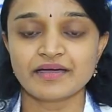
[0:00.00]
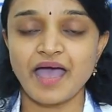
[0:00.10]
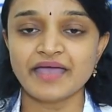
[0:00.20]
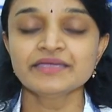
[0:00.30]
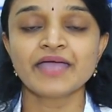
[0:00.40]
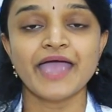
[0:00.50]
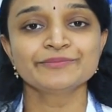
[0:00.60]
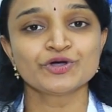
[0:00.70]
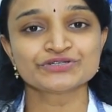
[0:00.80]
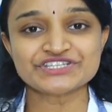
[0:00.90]
హాయ్
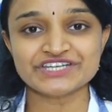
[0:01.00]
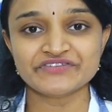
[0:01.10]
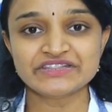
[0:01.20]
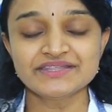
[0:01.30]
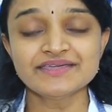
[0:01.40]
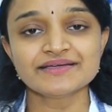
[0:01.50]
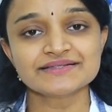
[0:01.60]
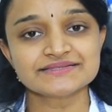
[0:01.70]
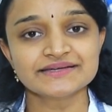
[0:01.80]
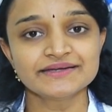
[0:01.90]
ఐఎమ్ డాక్టర్ శ్రవంతి
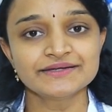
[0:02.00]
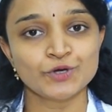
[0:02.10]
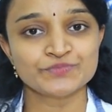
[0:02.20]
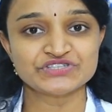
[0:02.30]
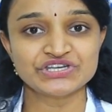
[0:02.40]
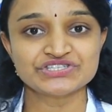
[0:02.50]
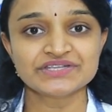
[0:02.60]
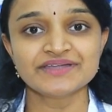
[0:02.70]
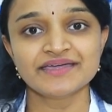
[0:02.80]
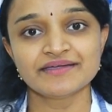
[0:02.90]
కన్సల్టెంట్
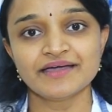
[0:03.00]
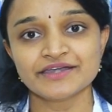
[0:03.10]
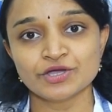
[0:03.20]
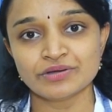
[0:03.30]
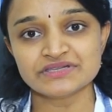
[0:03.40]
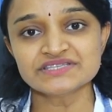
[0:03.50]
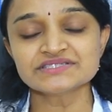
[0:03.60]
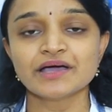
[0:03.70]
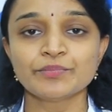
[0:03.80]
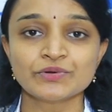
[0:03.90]
ఆబ్స్ట్రిషన్ అండ్
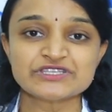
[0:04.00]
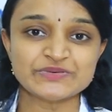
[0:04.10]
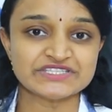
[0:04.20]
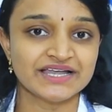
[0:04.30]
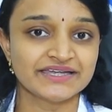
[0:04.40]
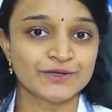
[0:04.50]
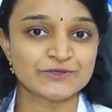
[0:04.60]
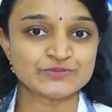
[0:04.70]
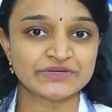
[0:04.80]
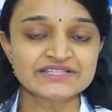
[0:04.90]
గైనకాలజిస్ట్ అపోలో స్పెషాలిటీ
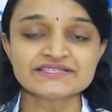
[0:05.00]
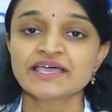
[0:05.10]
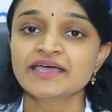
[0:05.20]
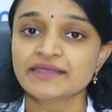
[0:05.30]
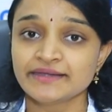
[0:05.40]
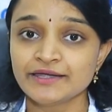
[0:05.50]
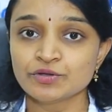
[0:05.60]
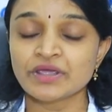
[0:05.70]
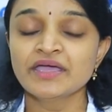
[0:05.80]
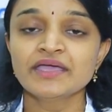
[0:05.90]
హాస్పిటల్స్
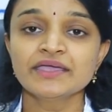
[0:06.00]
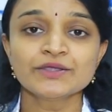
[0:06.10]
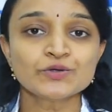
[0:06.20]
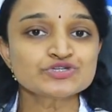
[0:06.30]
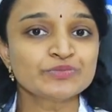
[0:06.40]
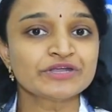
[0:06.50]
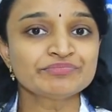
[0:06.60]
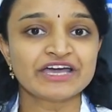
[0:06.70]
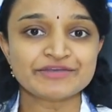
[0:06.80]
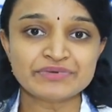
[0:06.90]
నెల్లూరు ఈరోజు
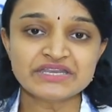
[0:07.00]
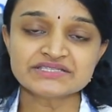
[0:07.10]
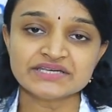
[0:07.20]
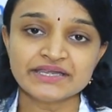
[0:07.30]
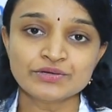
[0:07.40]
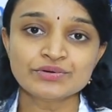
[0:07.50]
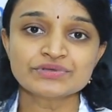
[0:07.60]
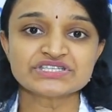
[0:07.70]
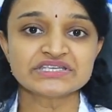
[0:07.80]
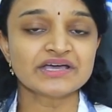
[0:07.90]
మనం గర్భిణీ స్త్రీలు
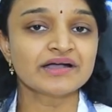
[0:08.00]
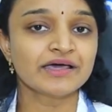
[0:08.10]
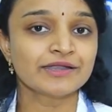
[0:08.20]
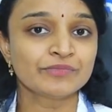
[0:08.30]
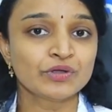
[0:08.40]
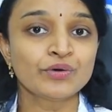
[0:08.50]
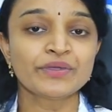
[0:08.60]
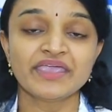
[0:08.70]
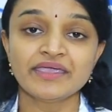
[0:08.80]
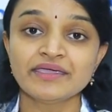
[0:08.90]
శీతాకాలంలో
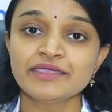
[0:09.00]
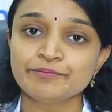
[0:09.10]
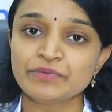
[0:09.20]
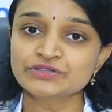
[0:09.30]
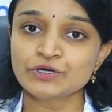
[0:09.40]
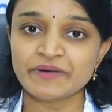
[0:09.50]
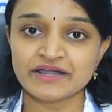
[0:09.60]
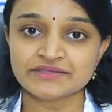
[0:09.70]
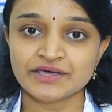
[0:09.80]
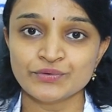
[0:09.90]
ఏ ఏ ఇబ్బందులు
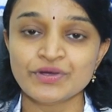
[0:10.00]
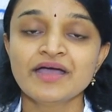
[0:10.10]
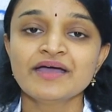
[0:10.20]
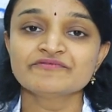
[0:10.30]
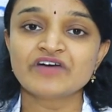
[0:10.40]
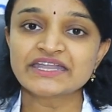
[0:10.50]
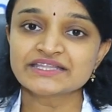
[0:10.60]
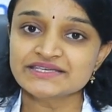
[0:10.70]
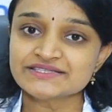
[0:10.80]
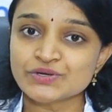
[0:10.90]
పడతారు
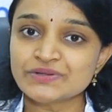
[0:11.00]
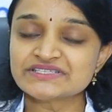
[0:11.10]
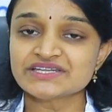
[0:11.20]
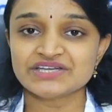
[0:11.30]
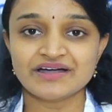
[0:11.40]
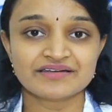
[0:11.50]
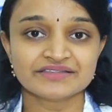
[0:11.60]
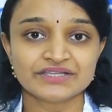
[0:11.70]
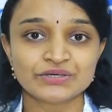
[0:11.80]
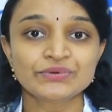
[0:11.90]
వాటికి తీసుకోవాల్సిన
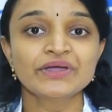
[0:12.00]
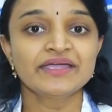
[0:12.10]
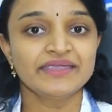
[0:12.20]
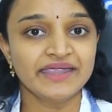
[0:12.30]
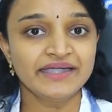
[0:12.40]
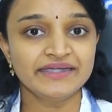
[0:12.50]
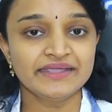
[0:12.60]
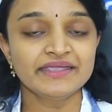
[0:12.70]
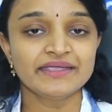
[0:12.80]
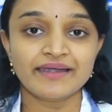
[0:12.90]
జాగ్రత్తలు
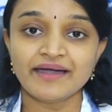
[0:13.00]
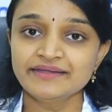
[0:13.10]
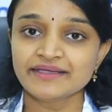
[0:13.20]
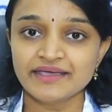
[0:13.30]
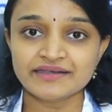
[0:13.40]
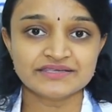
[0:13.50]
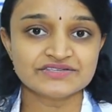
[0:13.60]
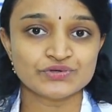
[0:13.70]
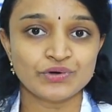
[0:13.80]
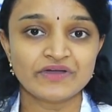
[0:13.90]
ఏంటి ఎలాంటి కేర్
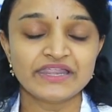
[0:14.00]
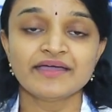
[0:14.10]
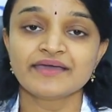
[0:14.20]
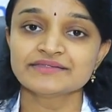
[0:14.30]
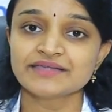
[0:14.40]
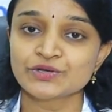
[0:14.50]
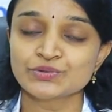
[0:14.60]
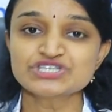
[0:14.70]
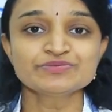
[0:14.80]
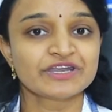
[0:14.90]
తీసుకోవాలి అన్న దాని
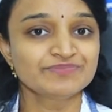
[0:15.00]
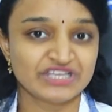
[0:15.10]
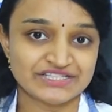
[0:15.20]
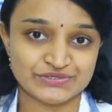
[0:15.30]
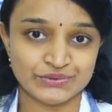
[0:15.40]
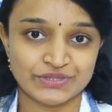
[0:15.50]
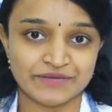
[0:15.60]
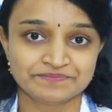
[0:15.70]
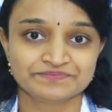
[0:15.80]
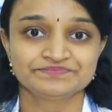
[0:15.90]
గురించి మనం తెలుసుకుందాం